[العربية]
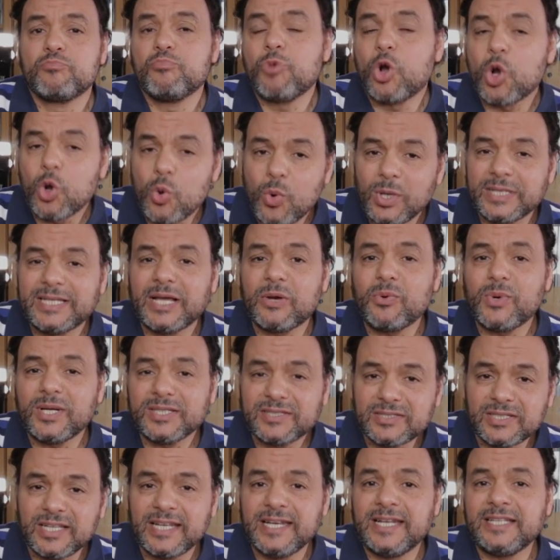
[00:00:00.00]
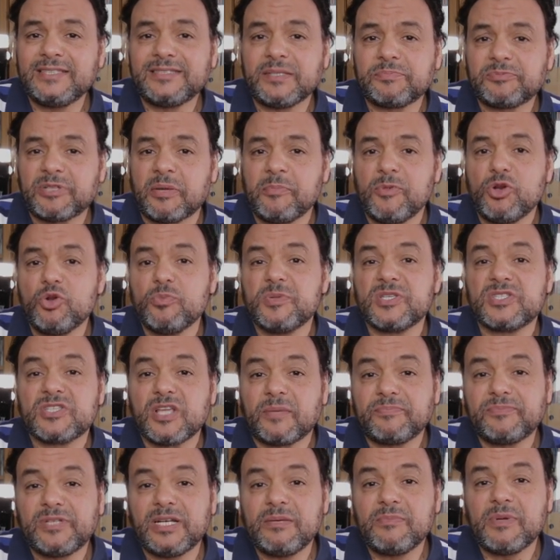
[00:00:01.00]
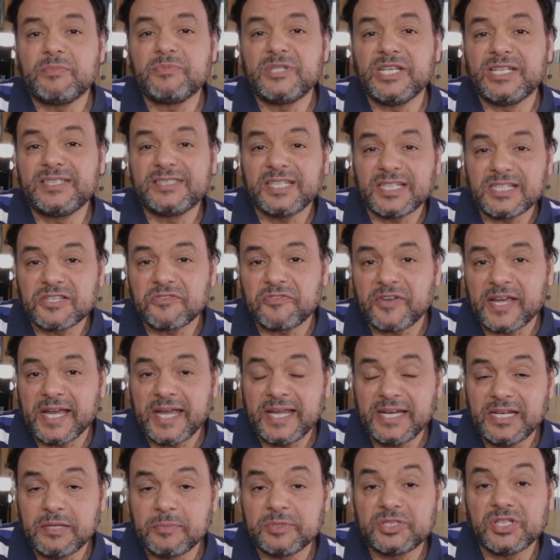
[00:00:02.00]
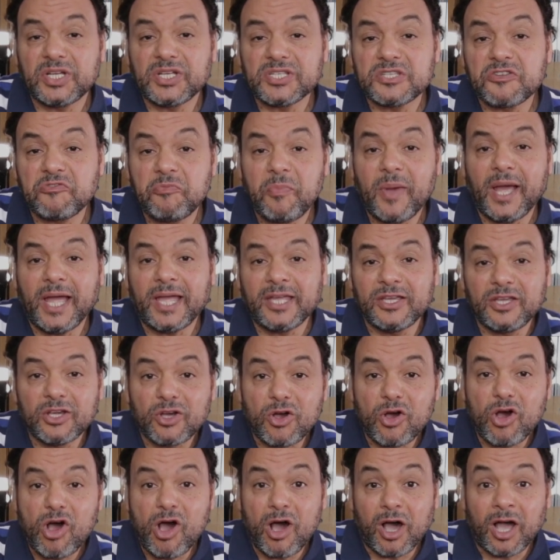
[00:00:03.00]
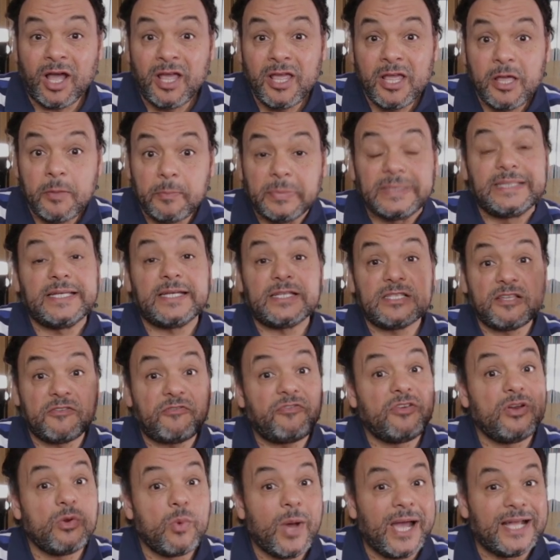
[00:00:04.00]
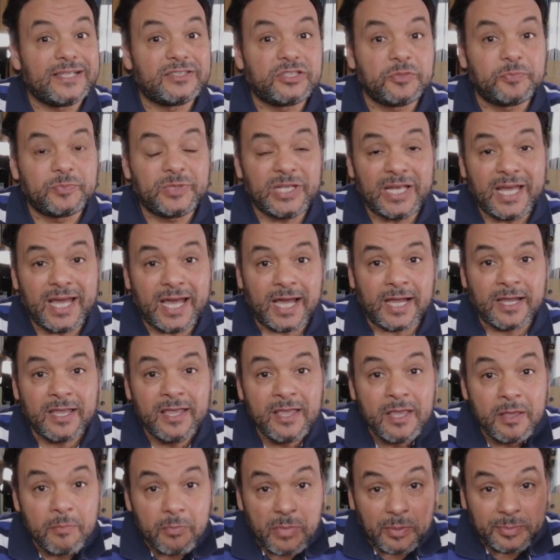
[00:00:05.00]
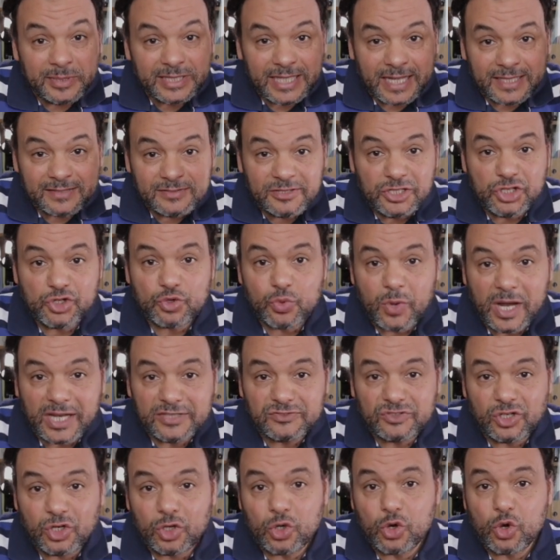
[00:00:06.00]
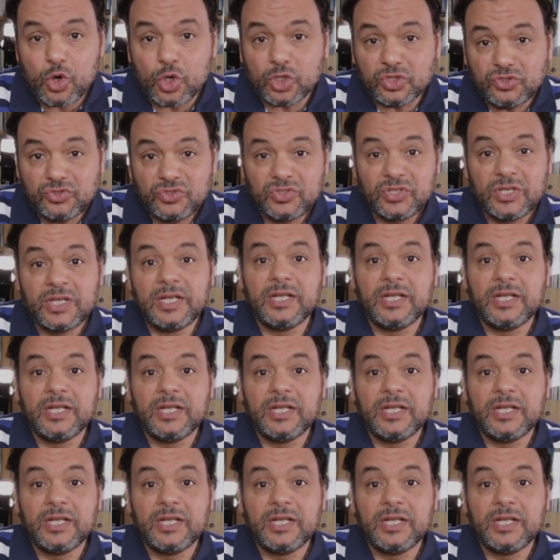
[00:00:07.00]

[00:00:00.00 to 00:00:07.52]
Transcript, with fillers: وهو دوت اللي انت بتعمله بالظبط لما بتيجي تعزف اغاني بتعزف مع ايقاع بتعزف في الوقت بتاعك ما بتعديش وقت الكورد